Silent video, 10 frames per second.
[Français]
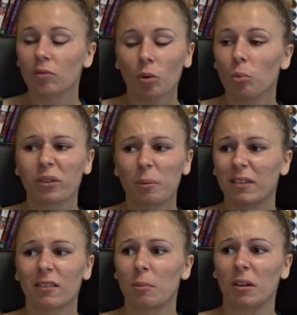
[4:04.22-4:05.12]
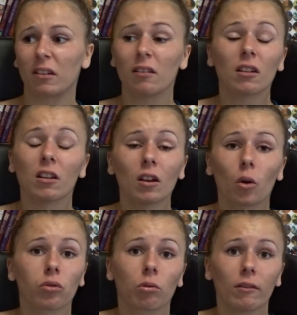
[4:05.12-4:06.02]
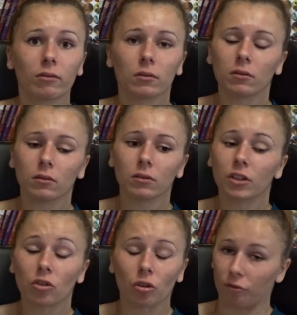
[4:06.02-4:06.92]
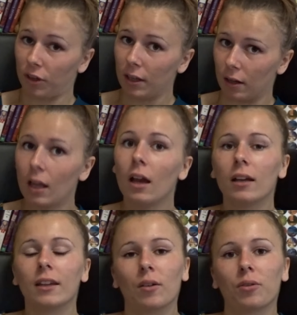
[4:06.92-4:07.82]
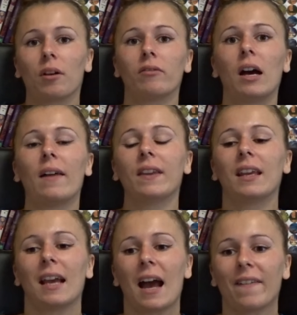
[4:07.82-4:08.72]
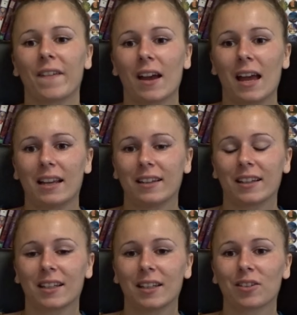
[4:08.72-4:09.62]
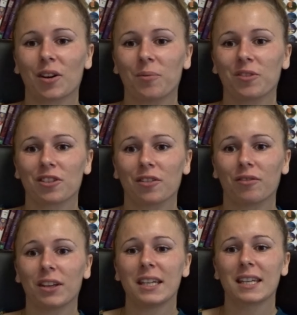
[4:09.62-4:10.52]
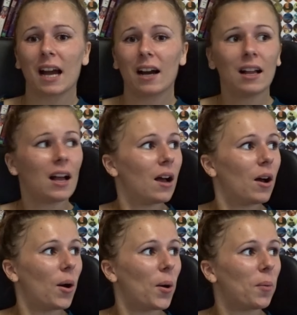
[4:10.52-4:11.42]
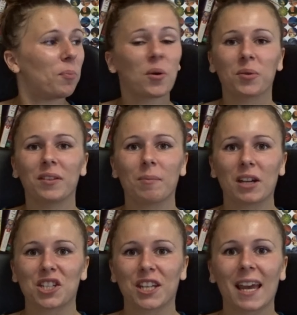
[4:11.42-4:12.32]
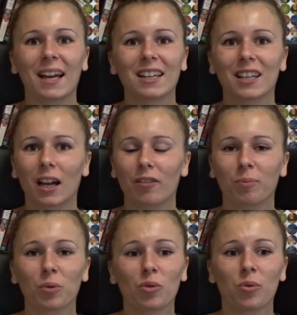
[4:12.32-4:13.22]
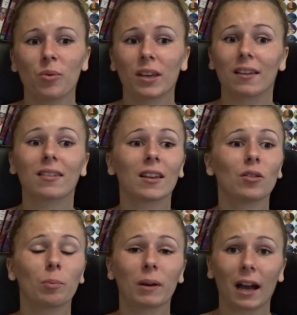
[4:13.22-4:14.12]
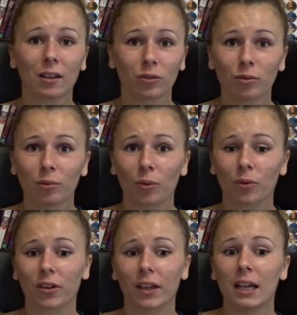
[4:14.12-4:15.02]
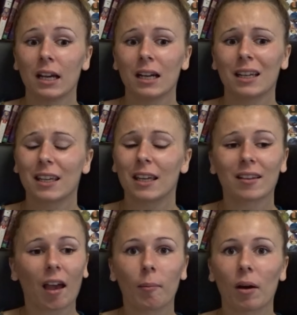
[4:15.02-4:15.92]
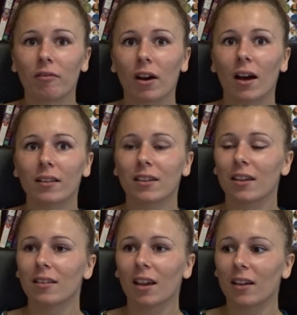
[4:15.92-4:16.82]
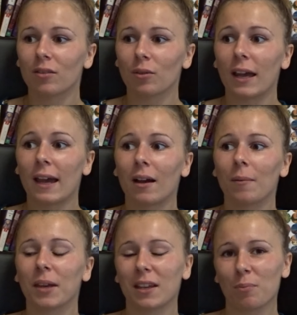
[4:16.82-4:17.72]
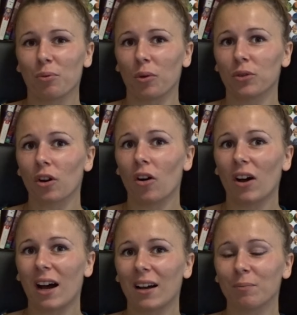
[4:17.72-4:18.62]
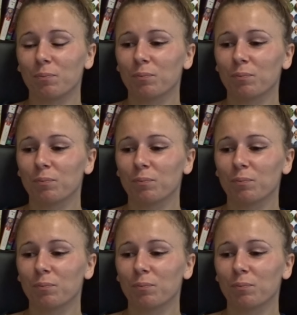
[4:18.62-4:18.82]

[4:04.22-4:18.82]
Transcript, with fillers: on ne sait pas ce qui s'est passé, ils reçoivent cette jeune fille, ils reçoivent Anne, et Anne, elle est décrite comme une jeune fille qui a beaucoup d'imaginaire, qui rêve beaucoup, qui essaie de plaire à tout le monde, qui est très bavarde, qui est très solaire, mais qui pour autant a